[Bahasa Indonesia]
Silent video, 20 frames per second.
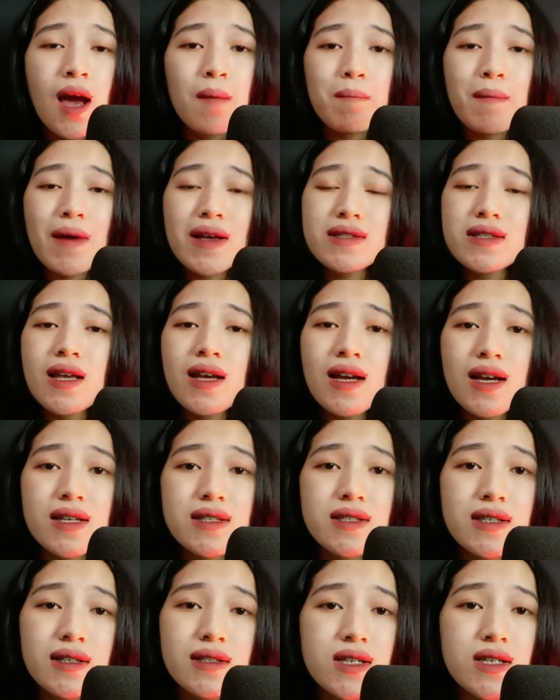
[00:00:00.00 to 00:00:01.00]
Masa
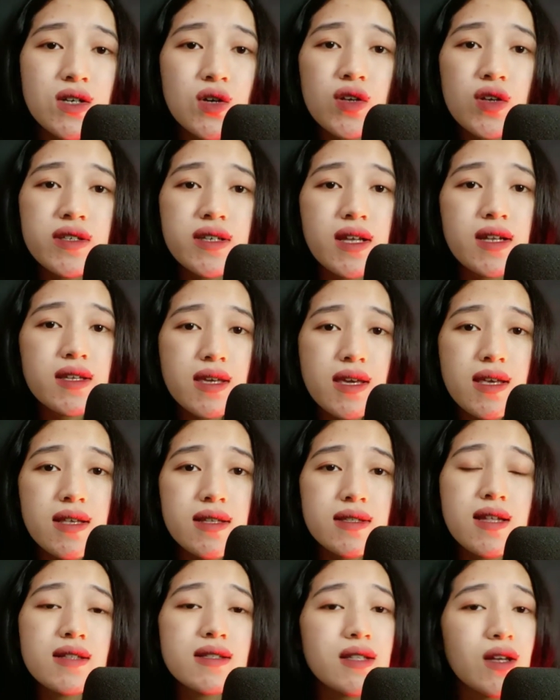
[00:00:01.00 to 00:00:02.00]
kecil Nico
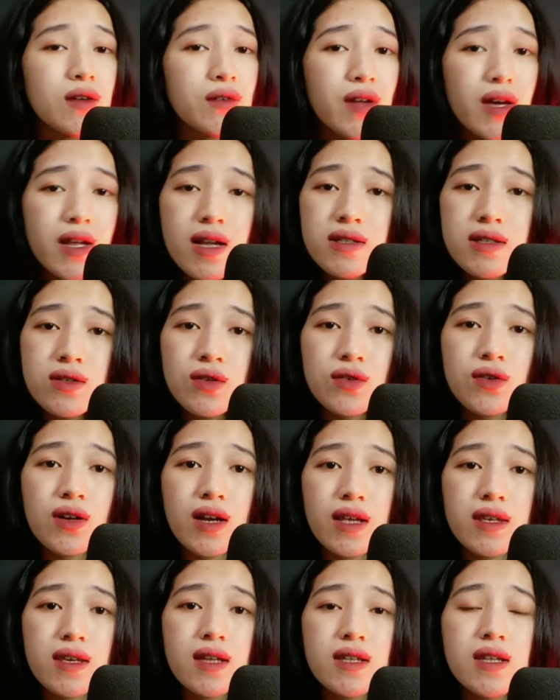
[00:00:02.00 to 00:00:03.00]
Jenkins dan
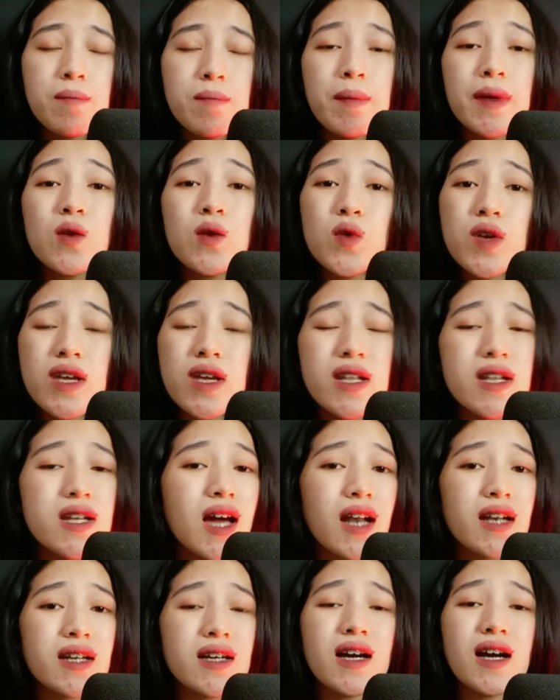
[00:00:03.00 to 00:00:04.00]
saudara-saudaranya dipenuhi
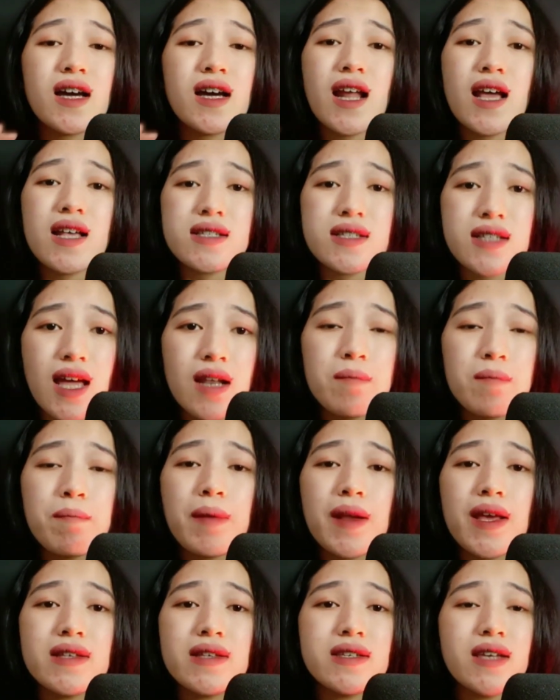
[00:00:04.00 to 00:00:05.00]
dengan kekerasan,
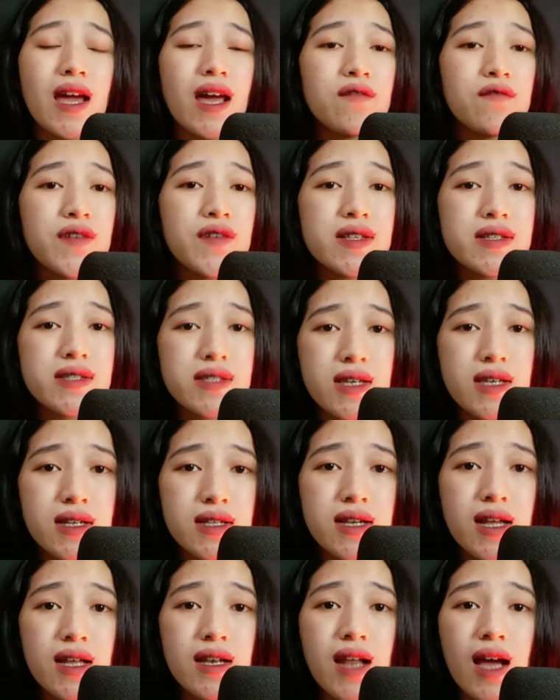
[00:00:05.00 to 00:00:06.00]
pelecehan fisik,
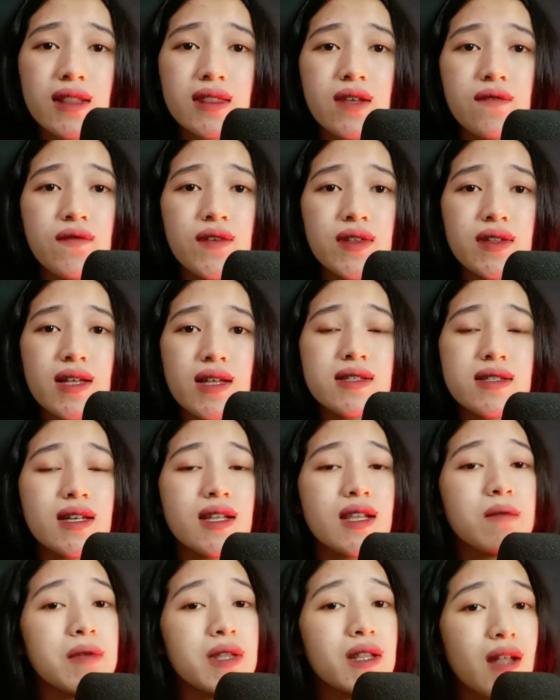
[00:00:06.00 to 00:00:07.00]
dan aktivitas
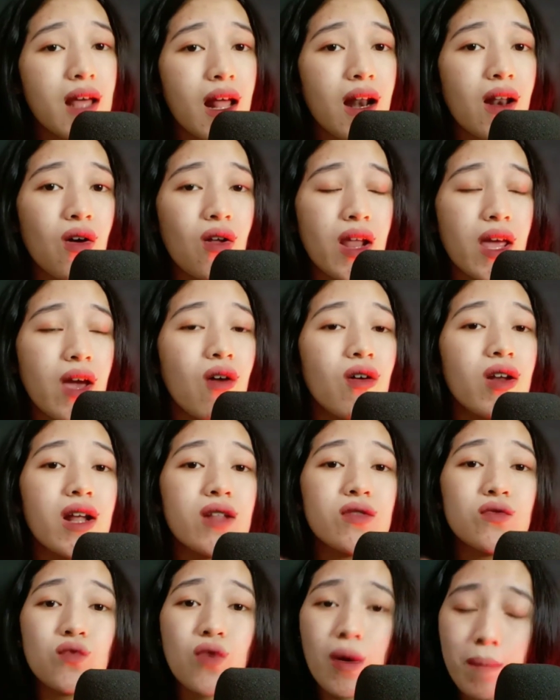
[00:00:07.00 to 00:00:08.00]
kriminal oleh
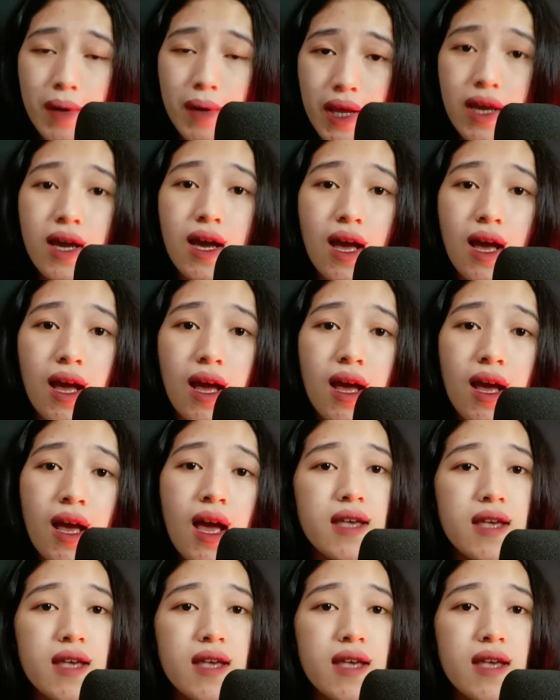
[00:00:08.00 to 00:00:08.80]
orang tua mereka.